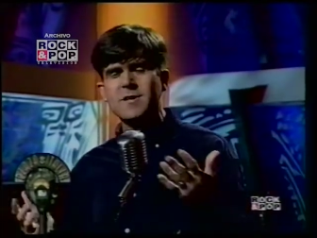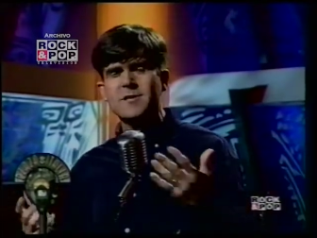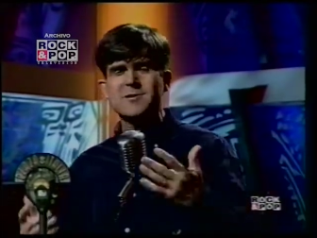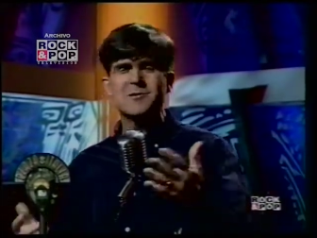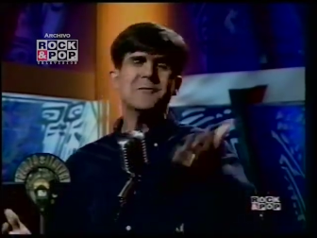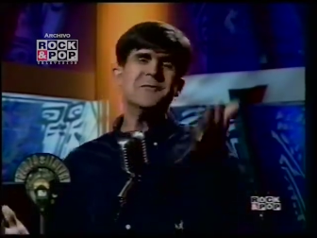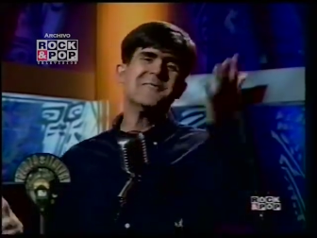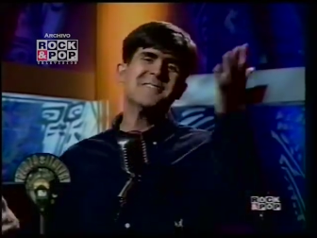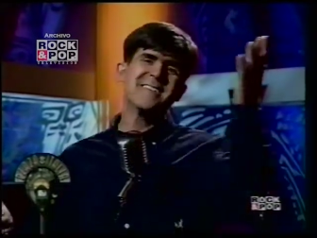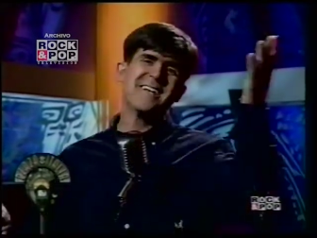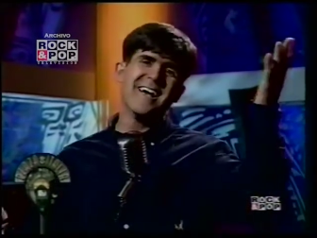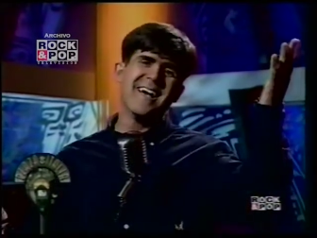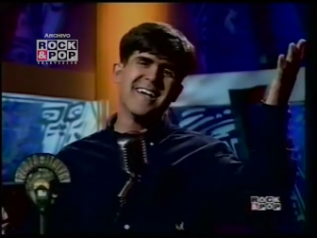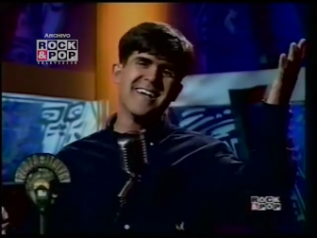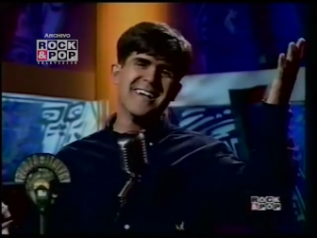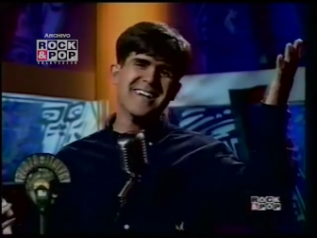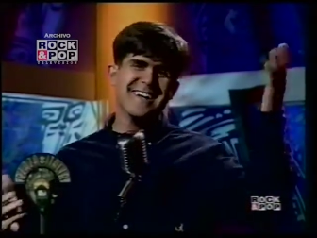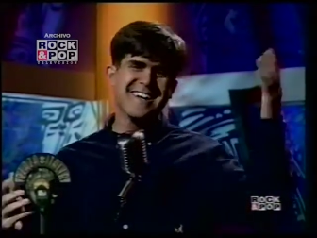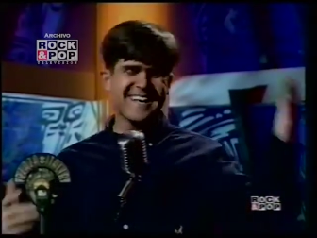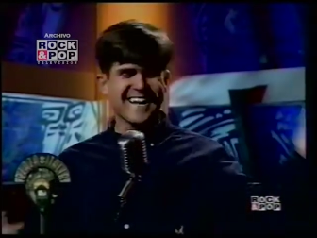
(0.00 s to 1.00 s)
Chucha,
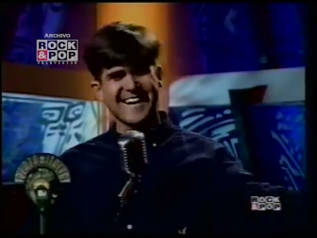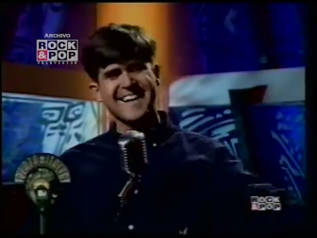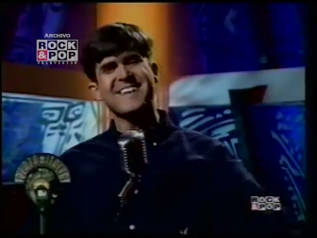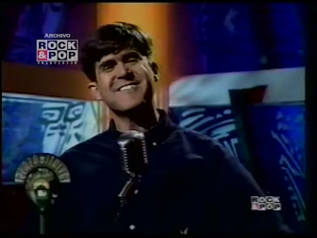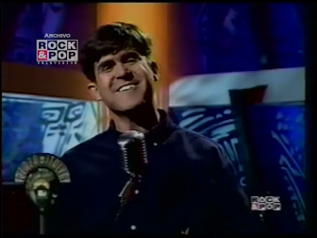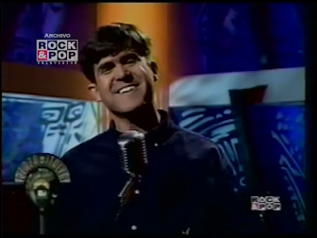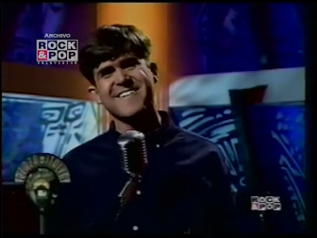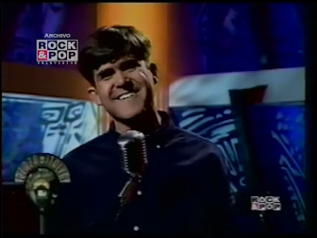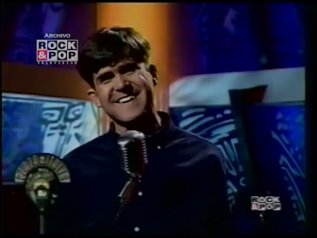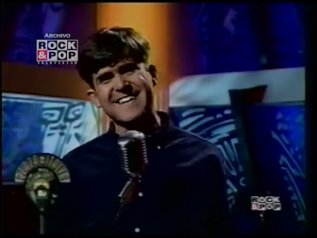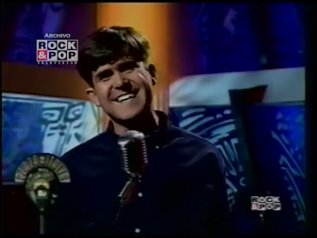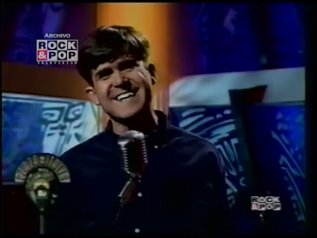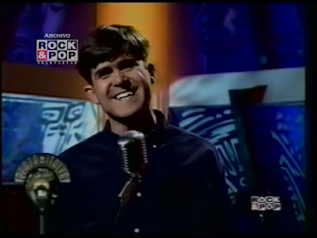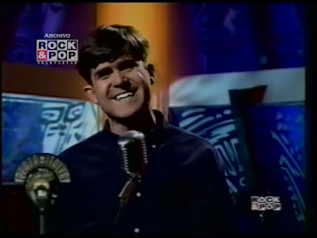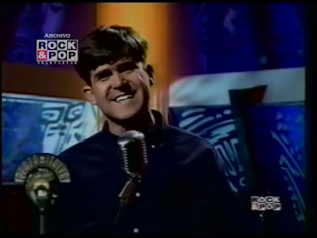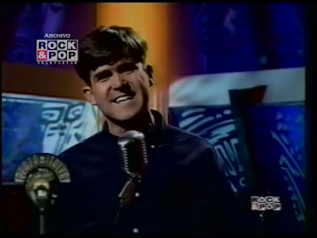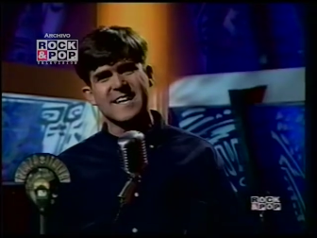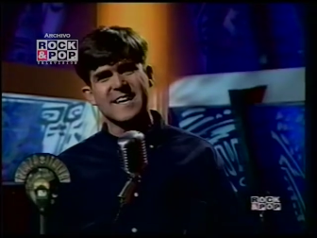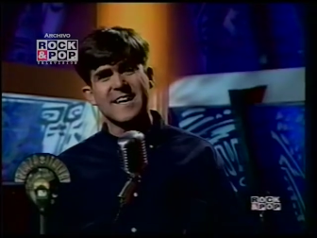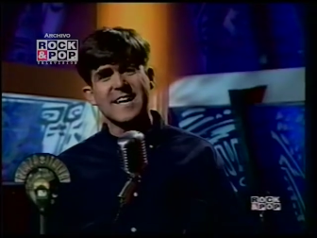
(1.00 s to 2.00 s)
qué rico que
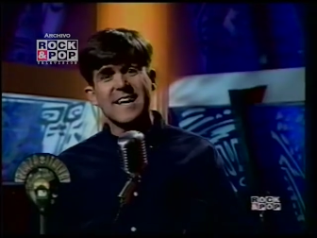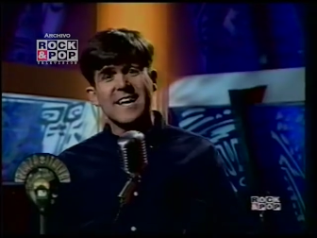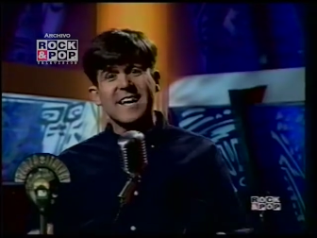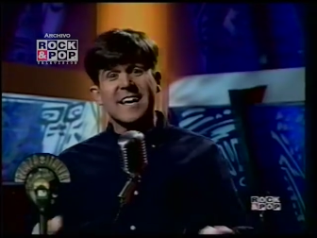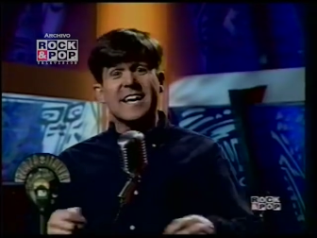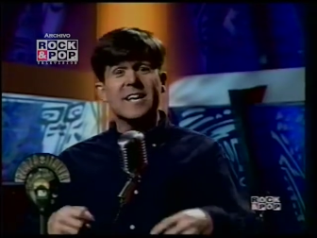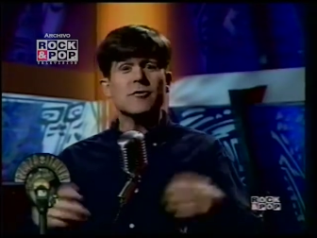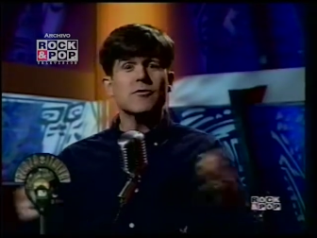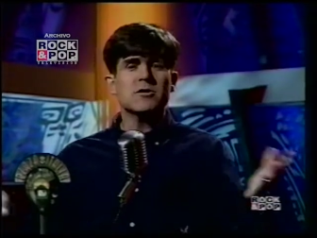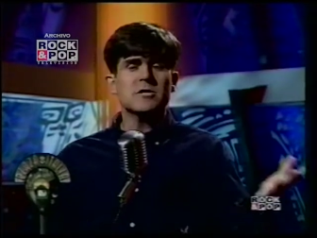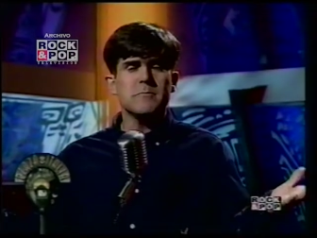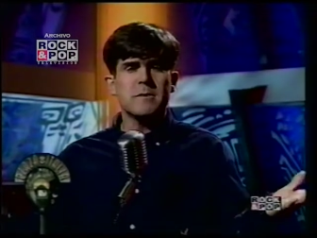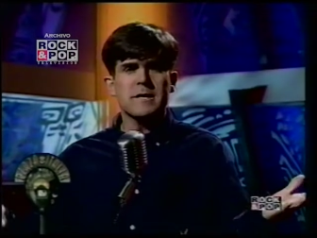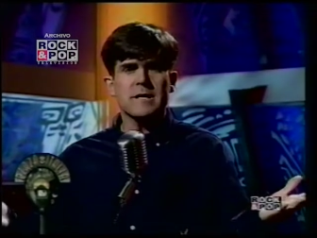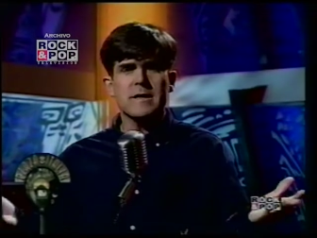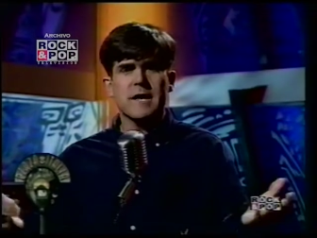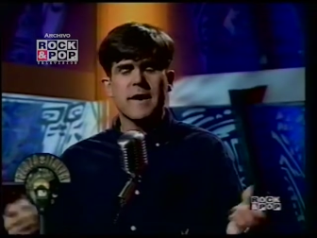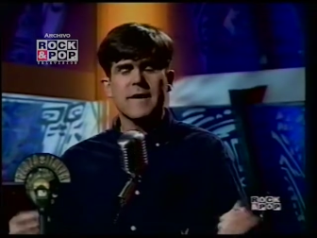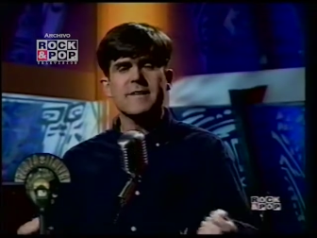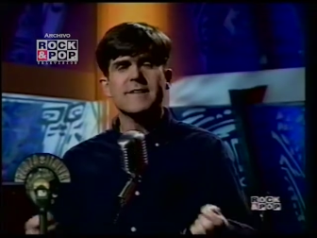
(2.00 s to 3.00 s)
viniste. Y todos se
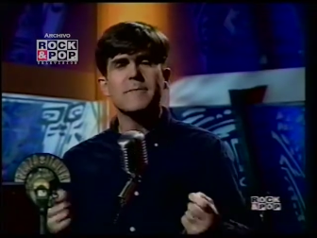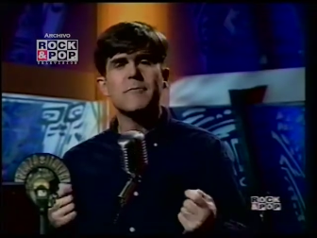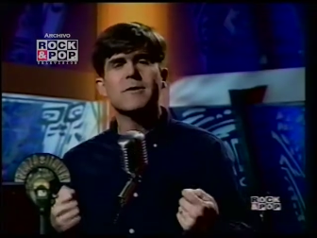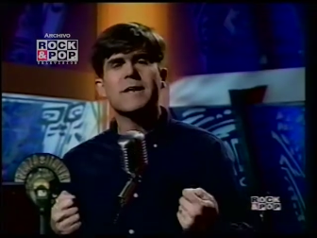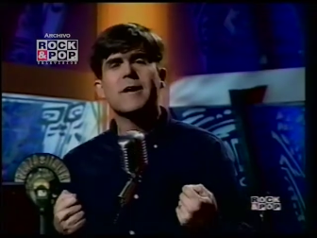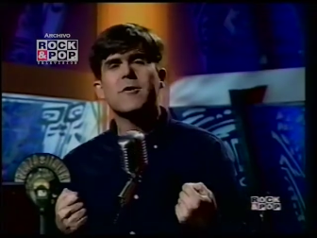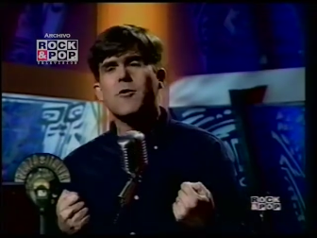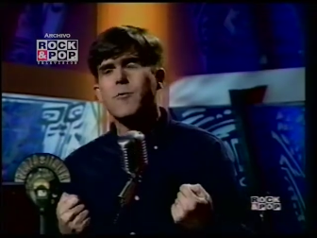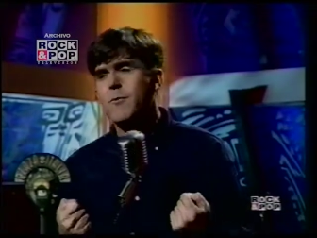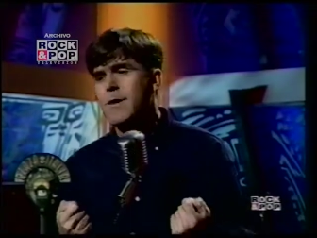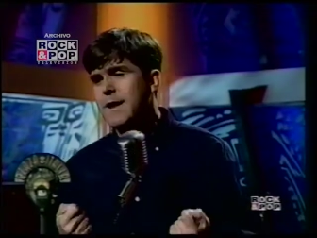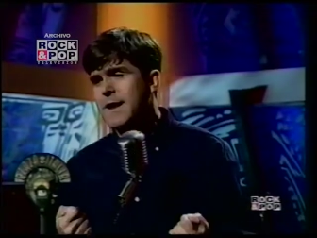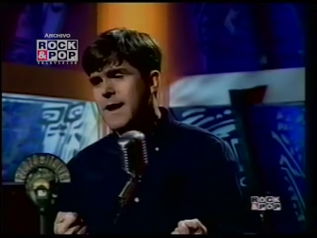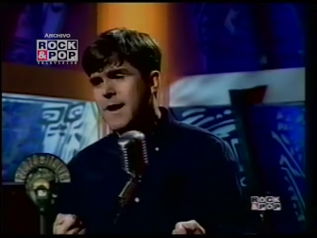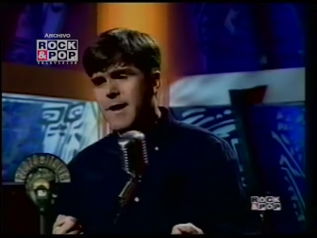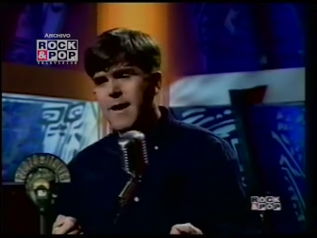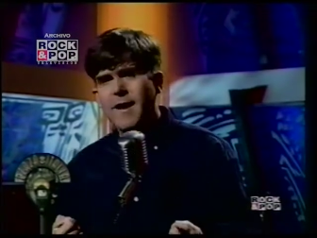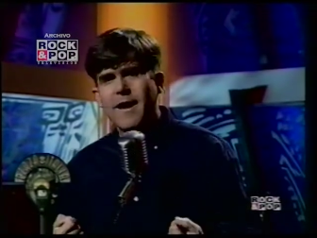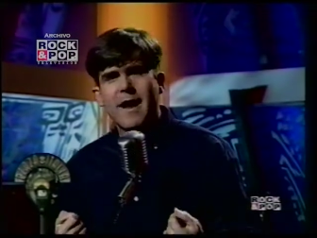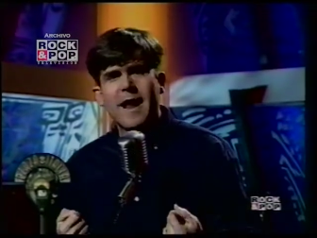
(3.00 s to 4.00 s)
matan de la risa porque es como el,
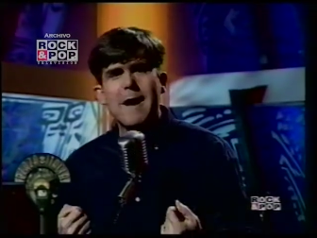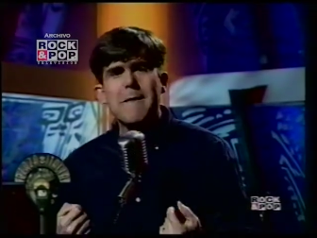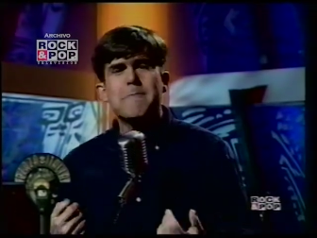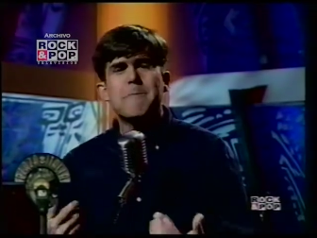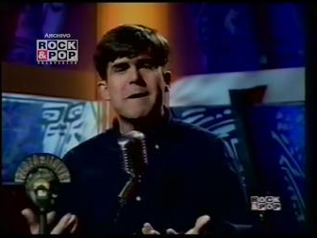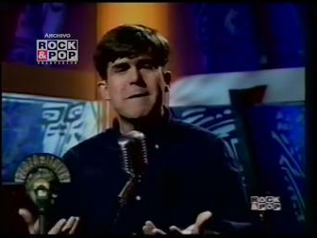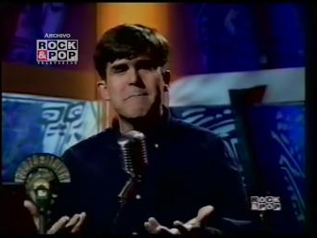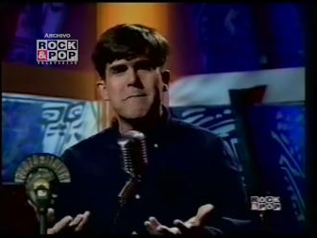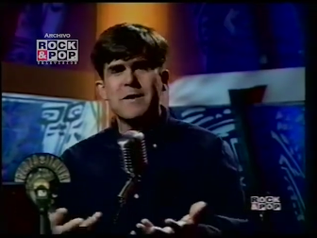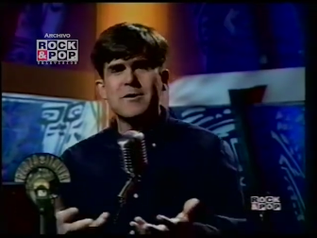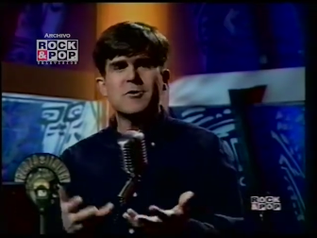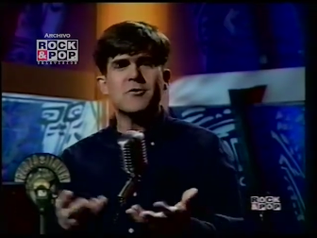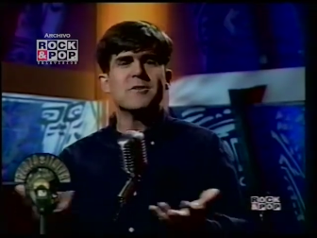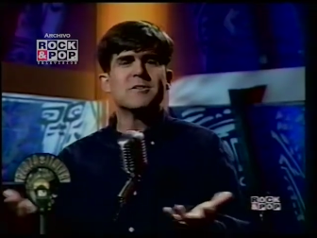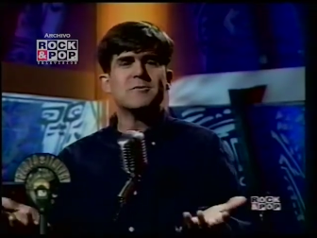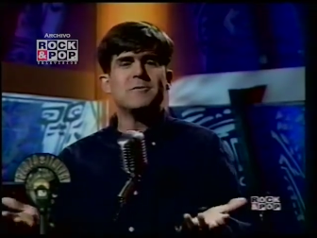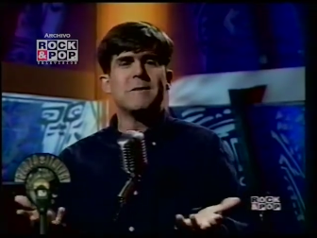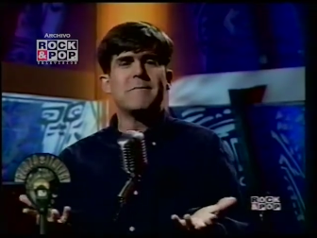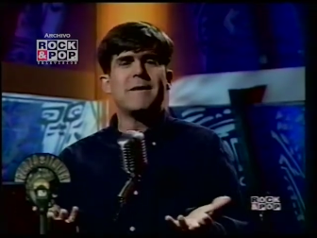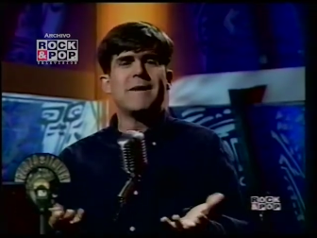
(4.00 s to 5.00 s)
permiso de
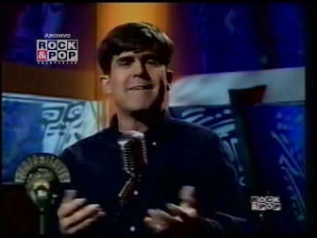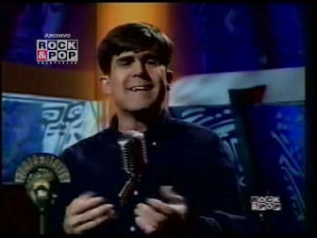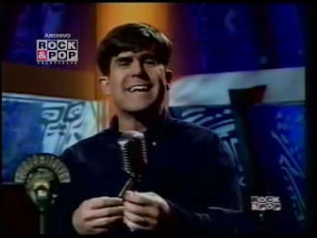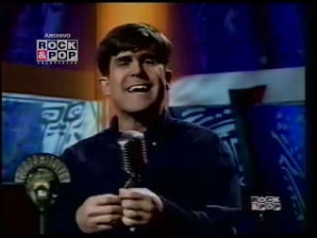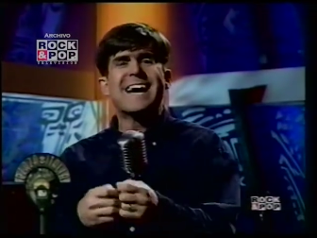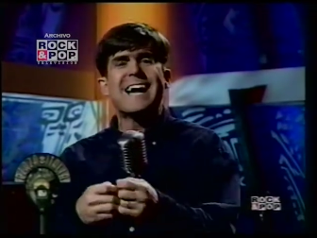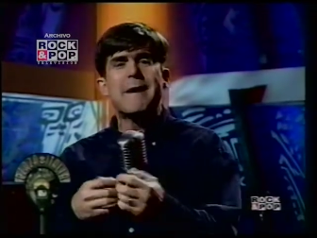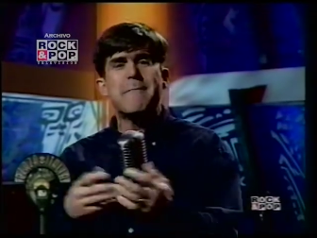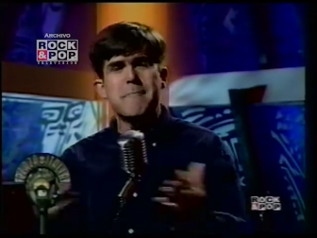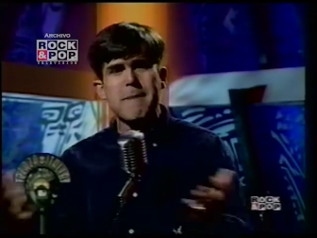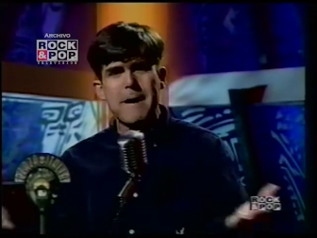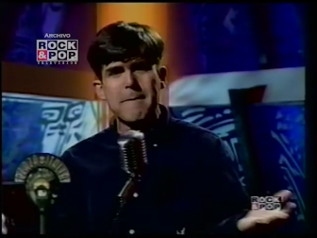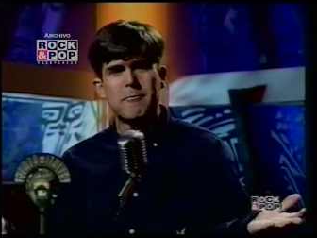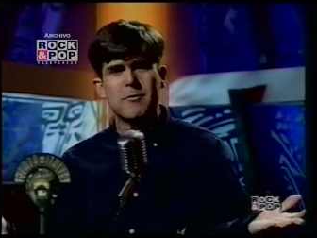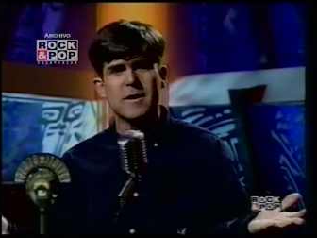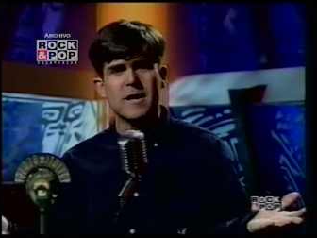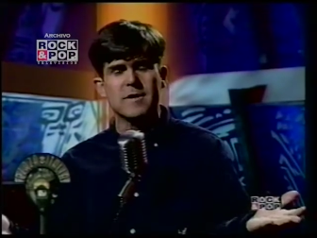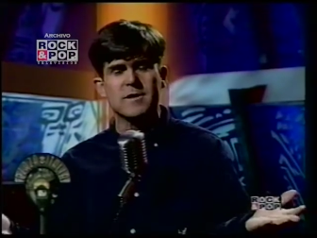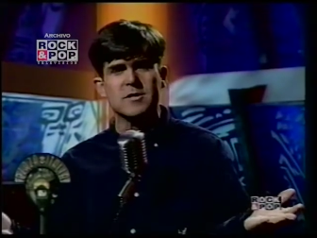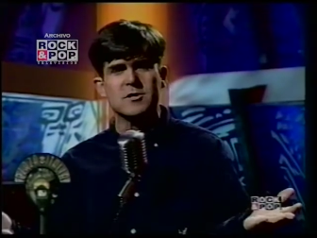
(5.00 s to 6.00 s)
decir una palabra que jamás
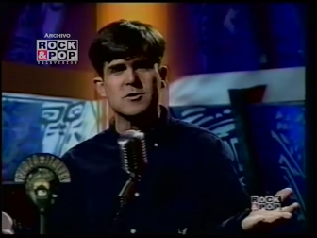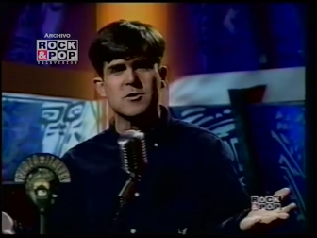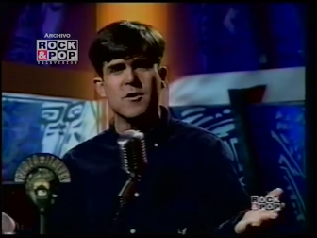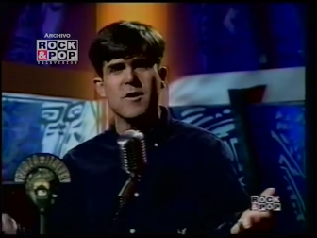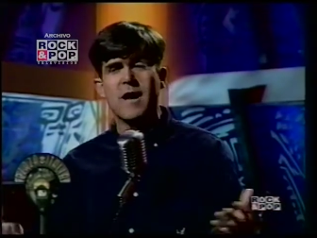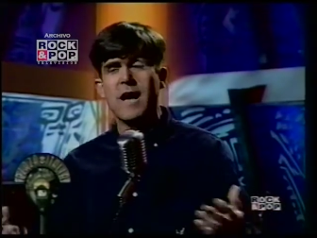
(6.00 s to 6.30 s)
por haber dicho.